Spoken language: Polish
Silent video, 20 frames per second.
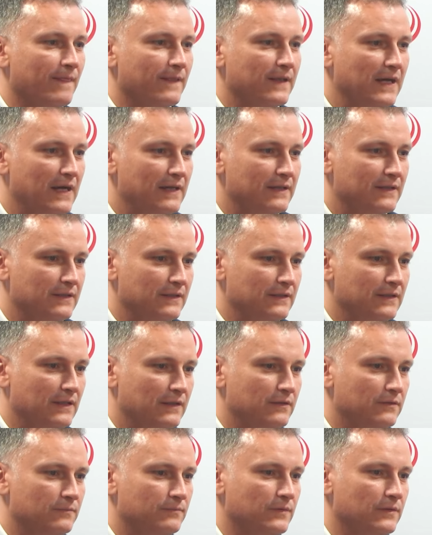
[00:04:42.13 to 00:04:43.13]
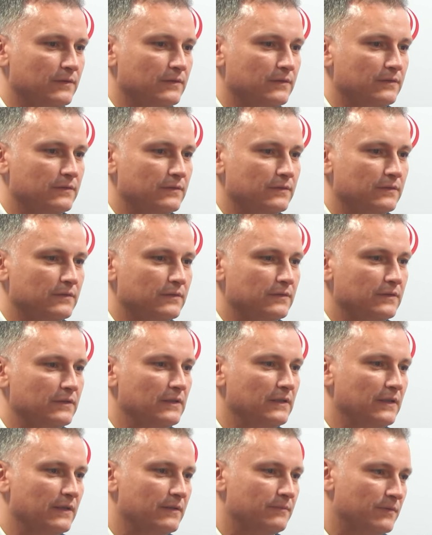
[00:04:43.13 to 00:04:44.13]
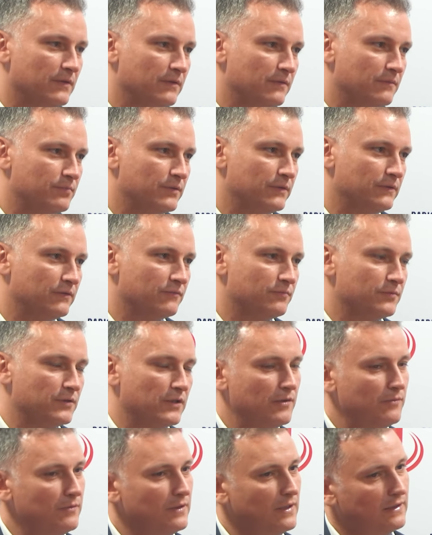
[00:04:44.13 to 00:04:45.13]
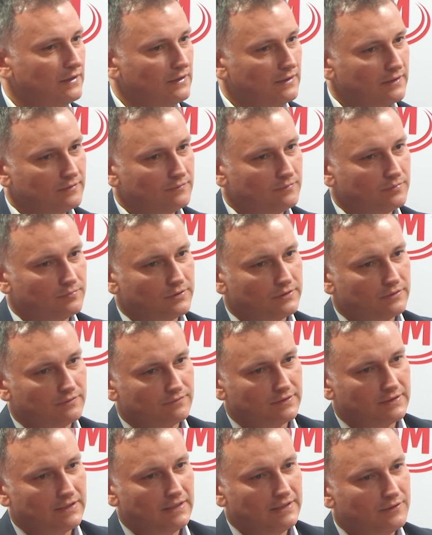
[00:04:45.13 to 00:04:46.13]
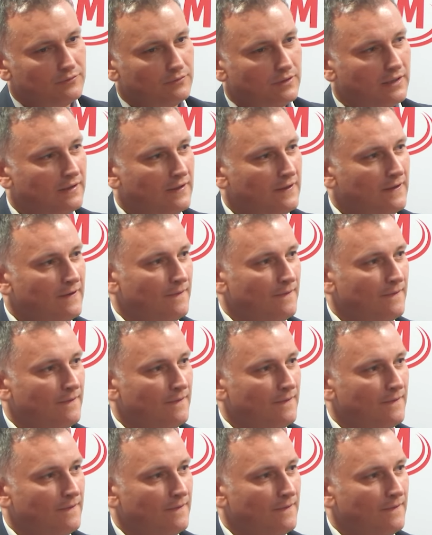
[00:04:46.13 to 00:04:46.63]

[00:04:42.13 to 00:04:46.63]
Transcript: kartę taką, y, ile y, płynów przyjęła, ile płynów wydaliła,